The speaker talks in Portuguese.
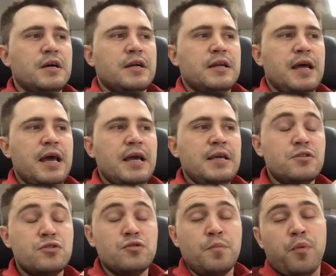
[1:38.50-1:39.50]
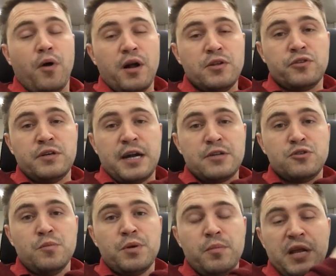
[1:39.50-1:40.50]
né? E isso pode tornar-se
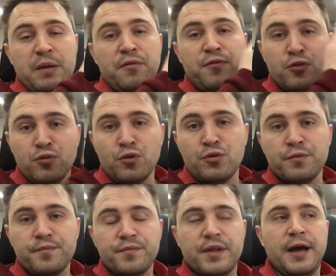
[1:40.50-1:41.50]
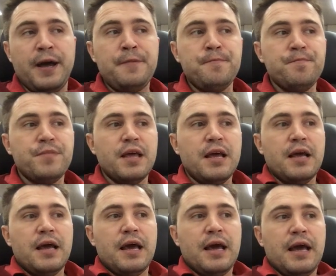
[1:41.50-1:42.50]
um problema futuro, tá?
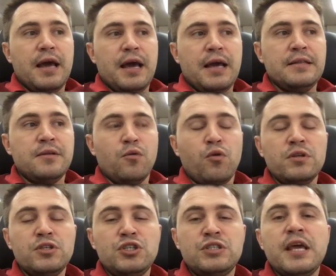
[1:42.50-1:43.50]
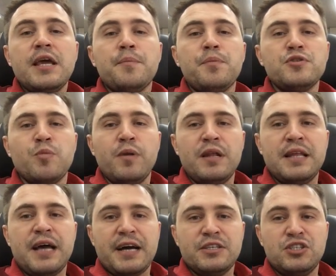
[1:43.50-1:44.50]
É, então, quando a gente tem a
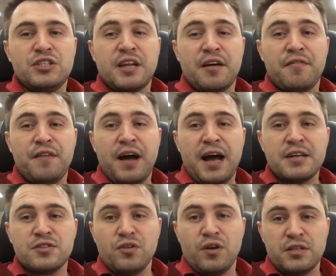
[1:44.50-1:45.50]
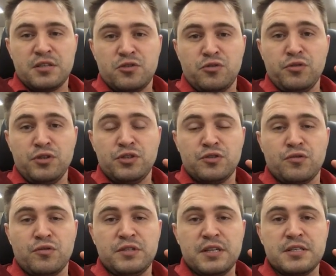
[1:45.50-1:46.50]
possibilidade de travar as nossas estruturas de
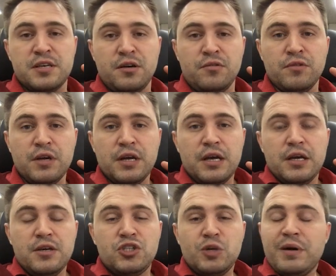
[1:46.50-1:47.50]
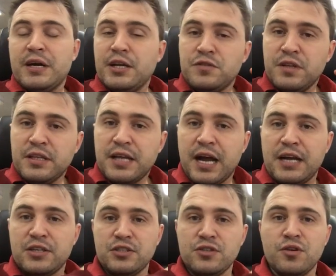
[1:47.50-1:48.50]
contenção, isso é uma grande
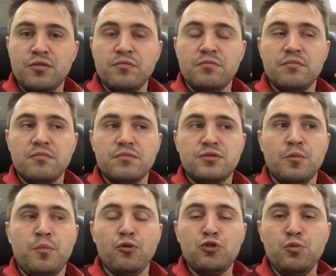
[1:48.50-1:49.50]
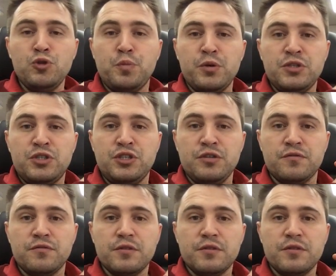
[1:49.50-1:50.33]
vantagem, isso é um, isso é um ponto muito positivo.